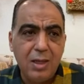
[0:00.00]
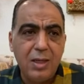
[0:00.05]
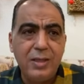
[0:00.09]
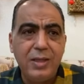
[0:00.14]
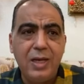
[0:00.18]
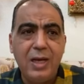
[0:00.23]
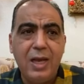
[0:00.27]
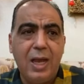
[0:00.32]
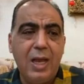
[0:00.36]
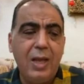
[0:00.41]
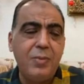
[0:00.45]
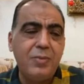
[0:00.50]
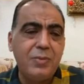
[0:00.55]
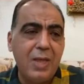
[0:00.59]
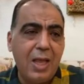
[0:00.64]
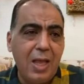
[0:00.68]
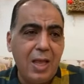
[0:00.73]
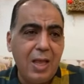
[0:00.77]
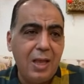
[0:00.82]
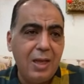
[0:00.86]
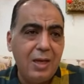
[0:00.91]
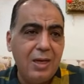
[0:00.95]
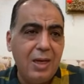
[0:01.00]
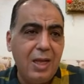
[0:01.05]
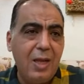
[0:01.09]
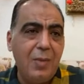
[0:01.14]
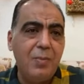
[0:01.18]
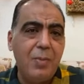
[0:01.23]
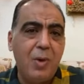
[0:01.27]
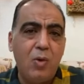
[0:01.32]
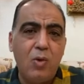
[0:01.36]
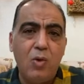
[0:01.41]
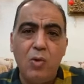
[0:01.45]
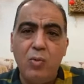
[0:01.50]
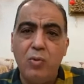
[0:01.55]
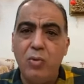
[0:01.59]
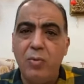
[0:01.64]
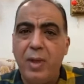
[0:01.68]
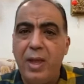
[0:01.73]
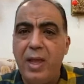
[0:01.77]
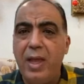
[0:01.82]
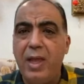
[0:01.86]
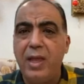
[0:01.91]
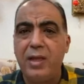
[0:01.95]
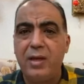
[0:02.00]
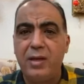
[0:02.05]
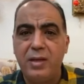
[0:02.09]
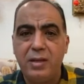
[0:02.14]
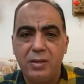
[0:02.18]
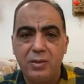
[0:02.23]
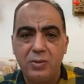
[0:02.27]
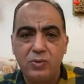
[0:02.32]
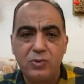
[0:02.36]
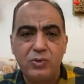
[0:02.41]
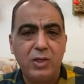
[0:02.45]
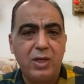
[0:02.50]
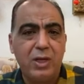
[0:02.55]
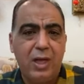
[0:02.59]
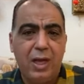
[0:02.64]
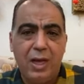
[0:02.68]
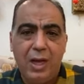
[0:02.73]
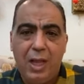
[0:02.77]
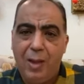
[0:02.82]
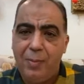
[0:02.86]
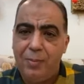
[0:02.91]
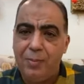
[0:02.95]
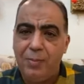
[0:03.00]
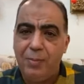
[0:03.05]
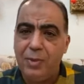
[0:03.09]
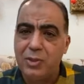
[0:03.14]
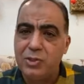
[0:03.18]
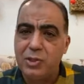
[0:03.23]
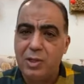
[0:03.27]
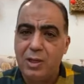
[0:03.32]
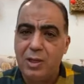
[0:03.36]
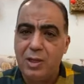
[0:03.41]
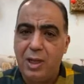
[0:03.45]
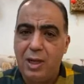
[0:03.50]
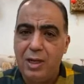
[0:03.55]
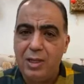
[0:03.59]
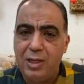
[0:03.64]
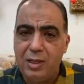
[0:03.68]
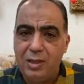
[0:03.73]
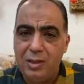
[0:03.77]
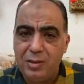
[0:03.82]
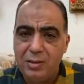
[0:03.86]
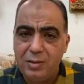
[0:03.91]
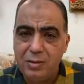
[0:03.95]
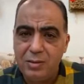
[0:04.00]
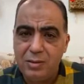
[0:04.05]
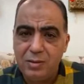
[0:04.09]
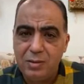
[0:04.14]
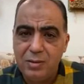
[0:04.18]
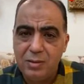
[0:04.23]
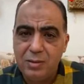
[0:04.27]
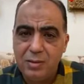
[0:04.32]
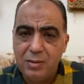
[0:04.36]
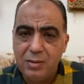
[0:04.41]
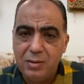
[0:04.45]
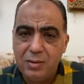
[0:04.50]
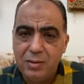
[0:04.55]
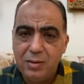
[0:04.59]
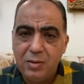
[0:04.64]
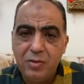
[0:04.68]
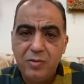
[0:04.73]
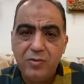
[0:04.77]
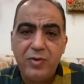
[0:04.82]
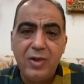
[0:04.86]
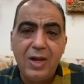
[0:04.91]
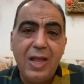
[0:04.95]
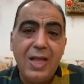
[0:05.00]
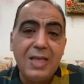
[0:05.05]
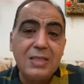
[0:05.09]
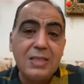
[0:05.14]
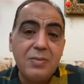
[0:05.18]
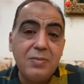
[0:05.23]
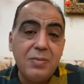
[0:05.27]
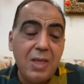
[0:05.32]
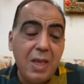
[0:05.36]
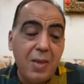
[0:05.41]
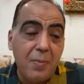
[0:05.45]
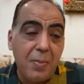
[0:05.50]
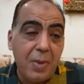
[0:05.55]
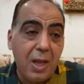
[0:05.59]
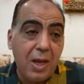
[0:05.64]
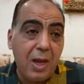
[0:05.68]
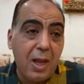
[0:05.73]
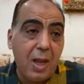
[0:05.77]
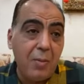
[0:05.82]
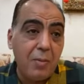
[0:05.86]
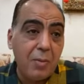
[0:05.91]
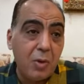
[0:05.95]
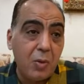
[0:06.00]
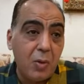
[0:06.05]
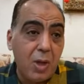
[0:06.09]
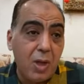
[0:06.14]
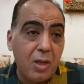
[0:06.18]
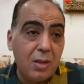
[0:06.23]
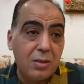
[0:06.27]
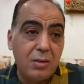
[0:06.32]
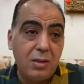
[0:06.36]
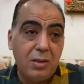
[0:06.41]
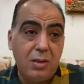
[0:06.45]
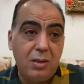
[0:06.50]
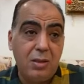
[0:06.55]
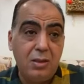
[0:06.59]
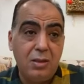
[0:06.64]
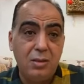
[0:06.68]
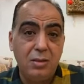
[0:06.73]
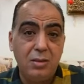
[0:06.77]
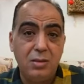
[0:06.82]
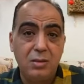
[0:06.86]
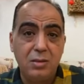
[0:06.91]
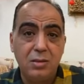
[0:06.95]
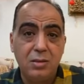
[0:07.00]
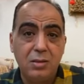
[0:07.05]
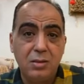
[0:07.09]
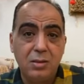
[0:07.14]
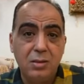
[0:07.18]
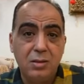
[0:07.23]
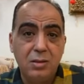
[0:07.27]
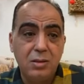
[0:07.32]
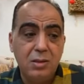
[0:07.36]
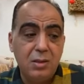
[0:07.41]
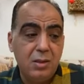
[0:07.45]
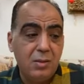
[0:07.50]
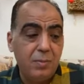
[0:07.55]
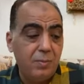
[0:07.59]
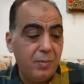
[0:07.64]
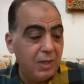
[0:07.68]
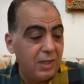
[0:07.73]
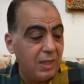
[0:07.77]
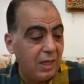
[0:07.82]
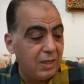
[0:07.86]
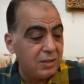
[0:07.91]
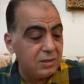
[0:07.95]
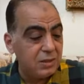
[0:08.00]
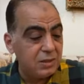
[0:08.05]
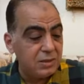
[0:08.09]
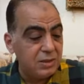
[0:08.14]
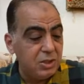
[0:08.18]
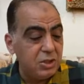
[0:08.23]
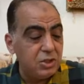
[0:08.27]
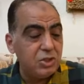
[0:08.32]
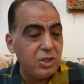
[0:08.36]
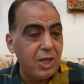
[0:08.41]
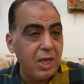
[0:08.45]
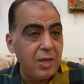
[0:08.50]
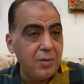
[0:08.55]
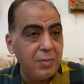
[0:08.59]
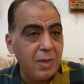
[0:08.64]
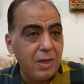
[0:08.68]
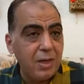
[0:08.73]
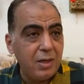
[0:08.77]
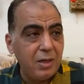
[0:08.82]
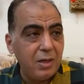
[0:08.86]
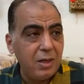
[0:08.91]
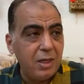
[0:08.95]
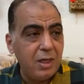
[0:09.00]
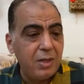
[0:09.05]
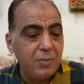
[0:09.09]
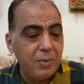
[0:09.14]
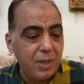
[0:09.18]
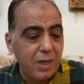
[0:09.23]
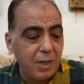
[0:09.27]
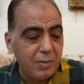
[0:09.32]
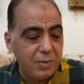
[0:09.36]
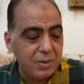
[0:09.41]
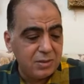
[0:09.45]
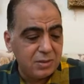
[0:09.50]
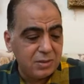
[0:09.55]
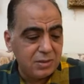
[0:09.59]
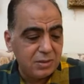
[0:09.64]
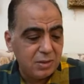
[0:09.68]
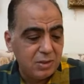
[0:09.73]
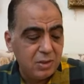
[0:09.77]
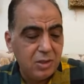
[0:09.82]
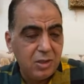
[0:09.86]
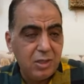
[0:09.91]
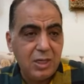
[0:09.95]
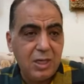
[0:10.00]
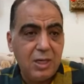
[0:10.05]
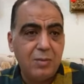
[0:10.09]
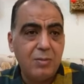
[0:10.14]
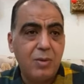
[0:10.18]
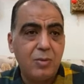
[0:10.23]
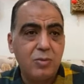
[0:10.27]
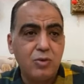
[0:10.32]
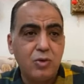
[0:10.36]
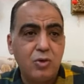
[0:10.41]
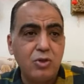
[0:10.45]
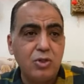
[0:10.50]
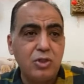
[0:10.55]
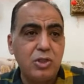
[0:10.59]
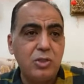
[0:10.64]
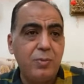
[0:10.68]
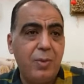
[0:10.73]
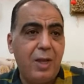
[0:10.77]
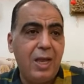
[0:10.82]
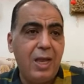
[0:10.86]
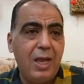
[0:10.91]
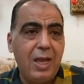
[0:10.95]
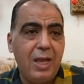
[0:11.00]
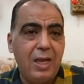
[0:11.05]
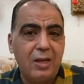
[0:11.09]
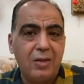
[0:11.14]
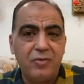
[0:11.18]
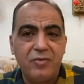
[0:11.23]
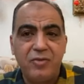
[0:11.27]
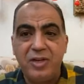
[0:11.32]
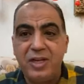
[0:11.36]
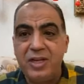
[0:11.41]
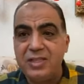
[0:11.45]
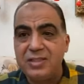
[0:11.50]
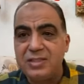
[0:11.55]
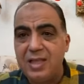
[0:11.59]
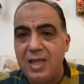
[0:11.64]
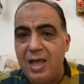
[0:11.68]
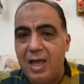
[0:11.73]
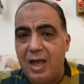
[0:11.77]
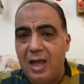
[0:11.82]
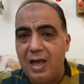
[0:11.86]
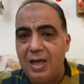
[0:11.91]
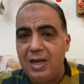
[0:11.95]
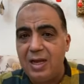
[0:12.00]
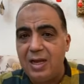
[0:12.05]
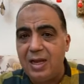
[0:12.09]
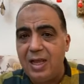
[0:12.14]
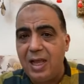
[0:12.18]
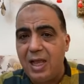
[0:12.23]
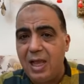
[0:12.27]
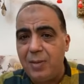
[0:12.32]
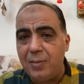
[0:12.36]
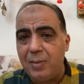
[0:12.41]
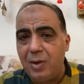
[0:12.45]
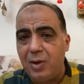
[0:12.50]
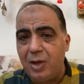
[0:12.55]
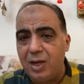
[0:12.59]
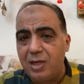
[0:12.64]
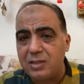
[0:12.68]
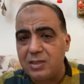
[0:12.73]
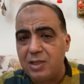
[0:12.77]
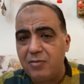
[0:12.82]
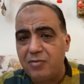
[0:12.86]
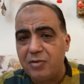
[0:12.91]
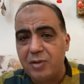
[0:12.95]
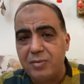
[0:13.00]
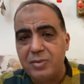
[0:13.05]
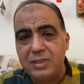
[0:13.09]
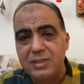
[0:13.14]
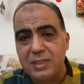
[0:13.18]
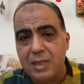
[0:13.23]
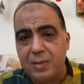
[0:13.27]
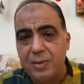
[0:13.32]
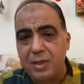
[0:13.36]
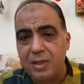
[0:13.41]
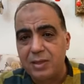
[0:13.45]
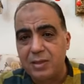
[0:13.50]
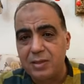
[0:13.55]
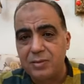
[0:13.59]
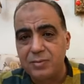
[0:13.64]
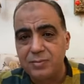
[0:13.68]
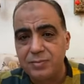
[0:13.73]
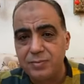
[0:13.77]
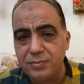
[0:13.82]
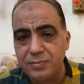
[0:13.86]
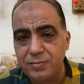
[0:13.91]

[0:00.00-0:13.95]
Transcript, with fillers: لأن اللعيب ده لعيب موهوب ومهاري وصانع ألعاب ما شاء الله عليه فلازم يبقى الأمر واضح ما تحسسنيش دايما ان بيراميدز لما بتخش معاك في نزاع على لاعب او على صفقه بيكسبك